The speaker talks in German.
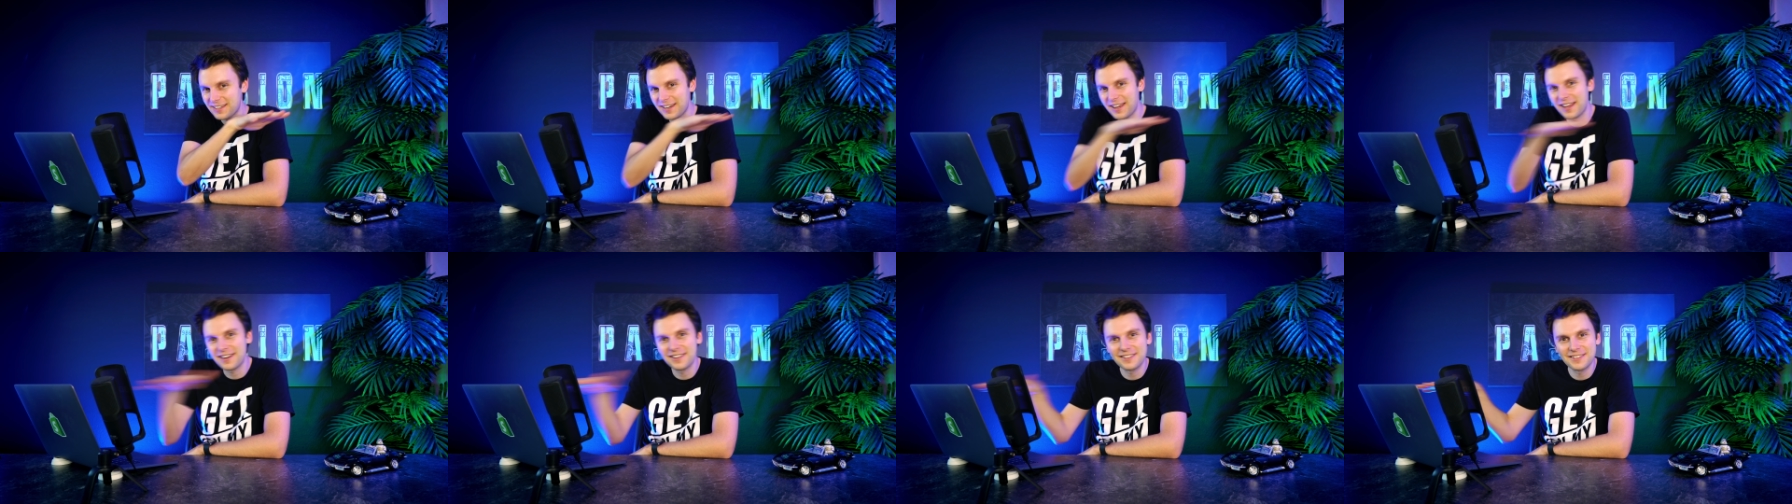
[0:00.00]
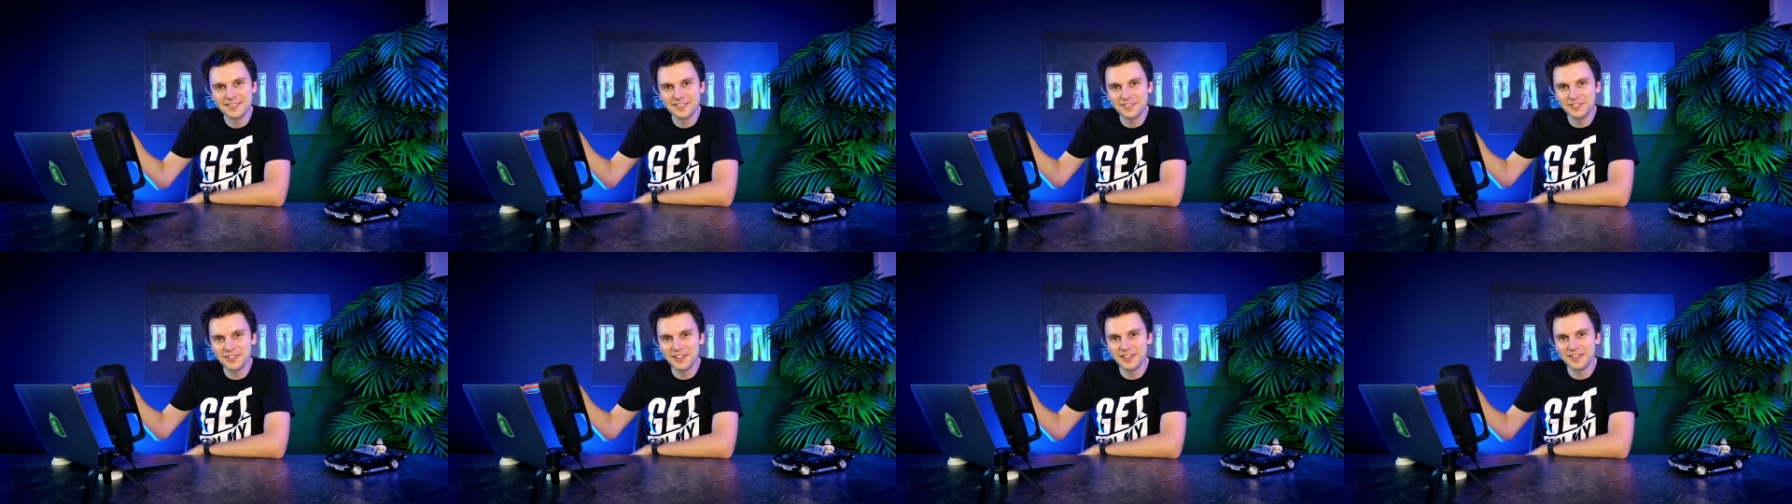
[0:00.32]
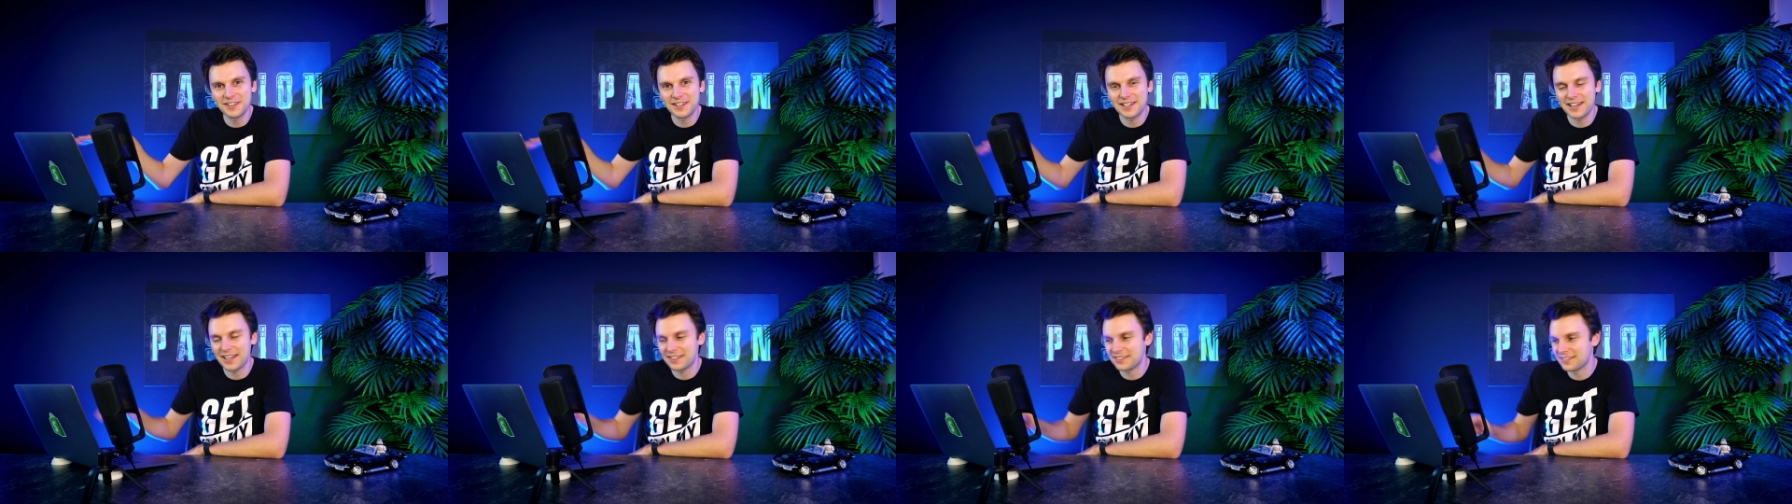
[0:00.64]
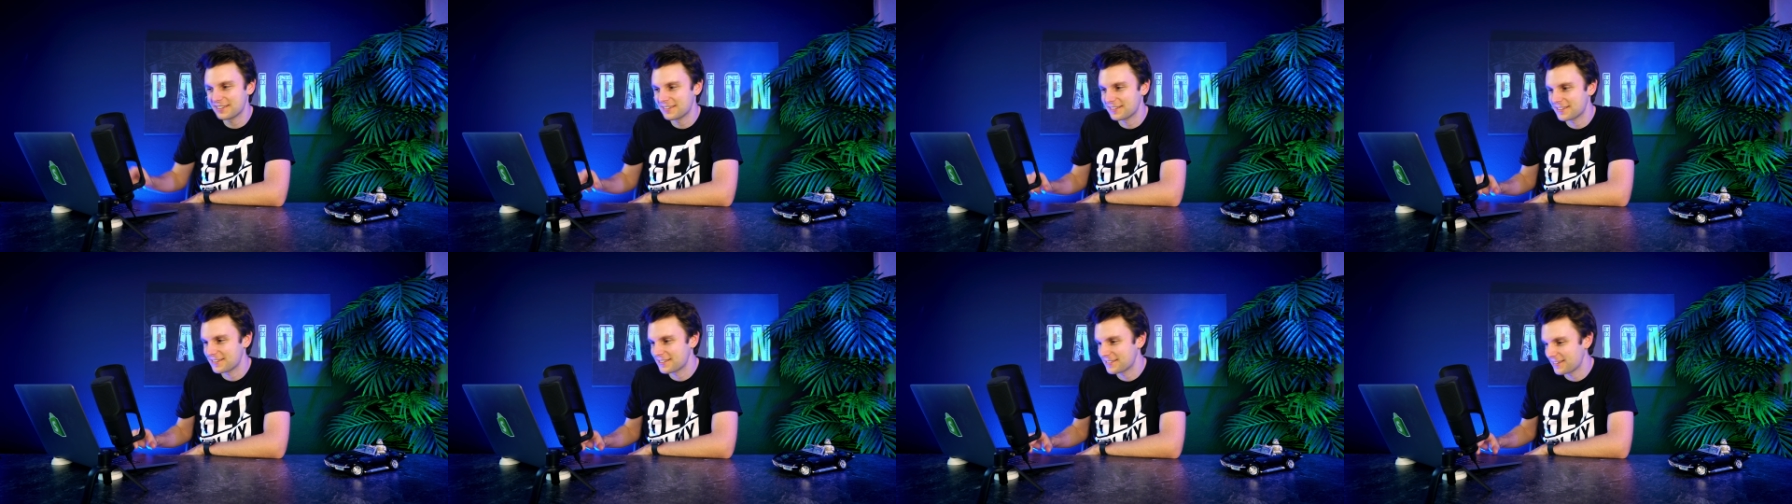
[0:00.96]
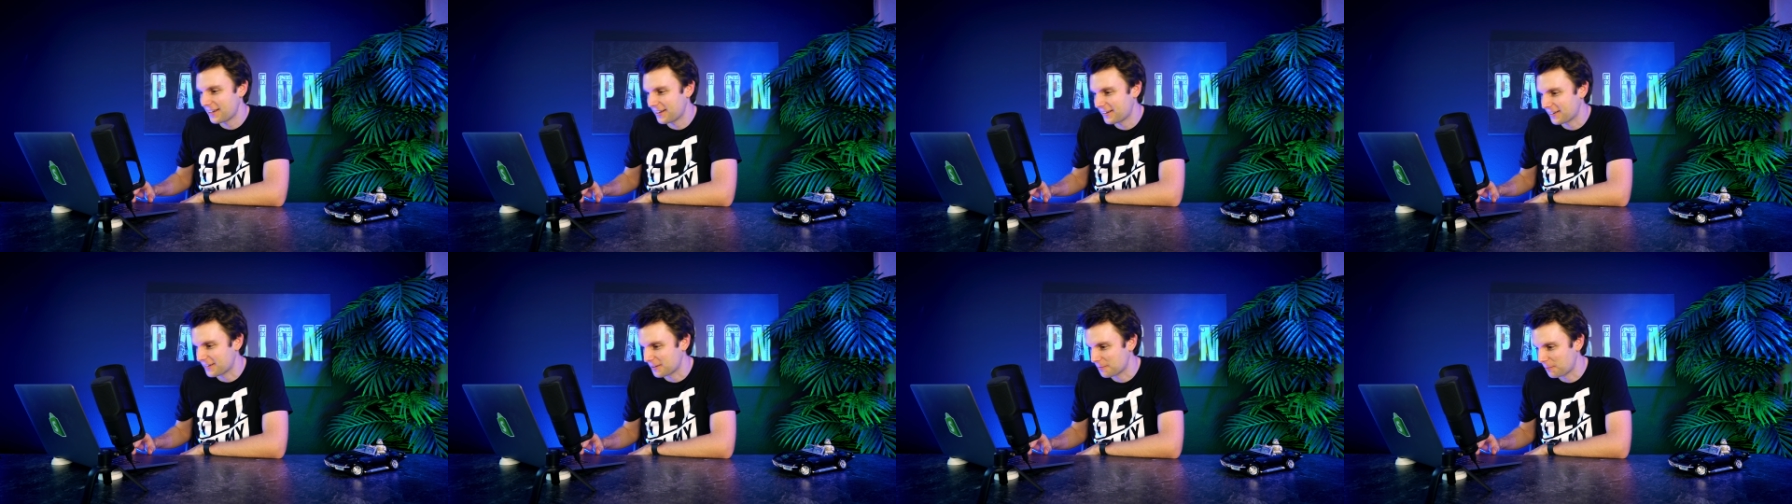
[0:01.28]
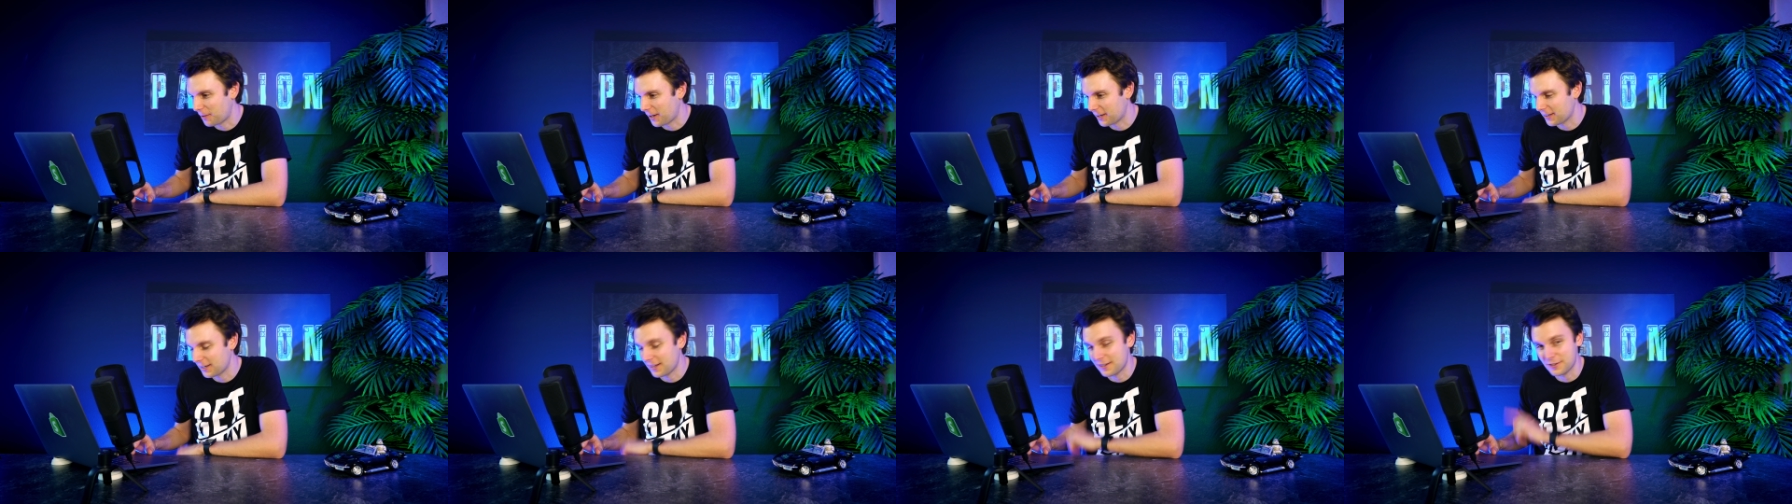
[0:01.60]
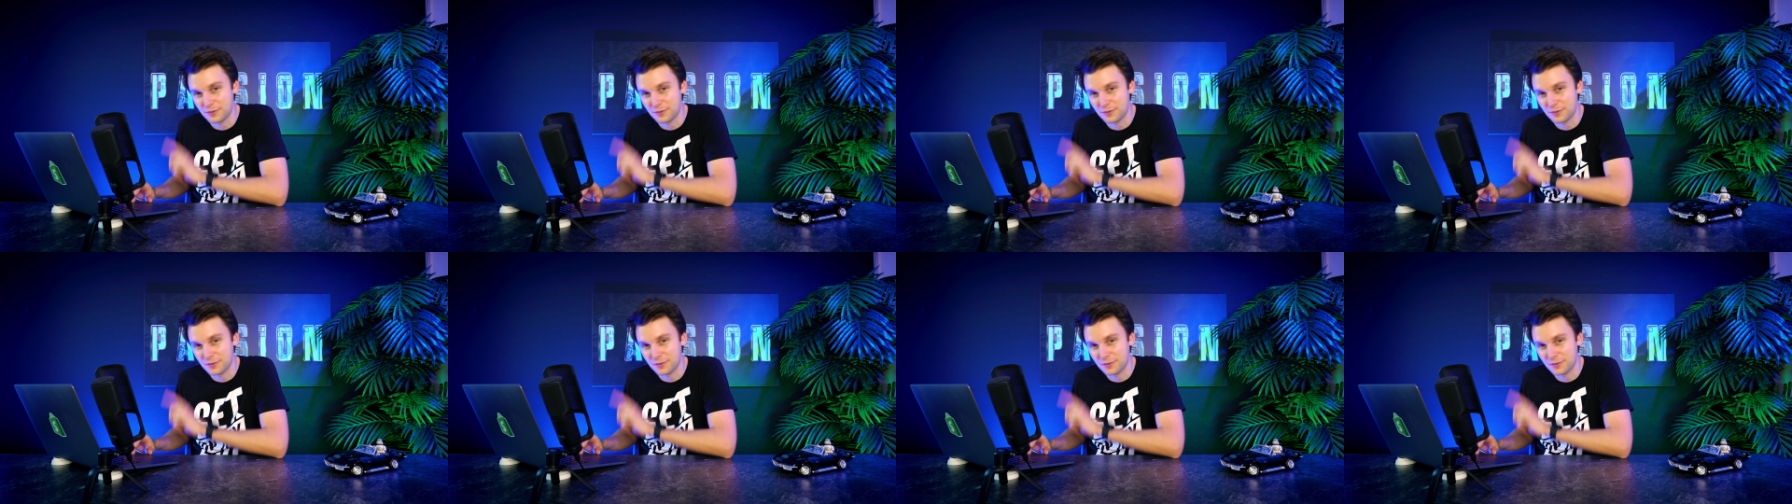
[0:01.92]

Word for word: dann hättest du wieder eine glatte Sache gemacht.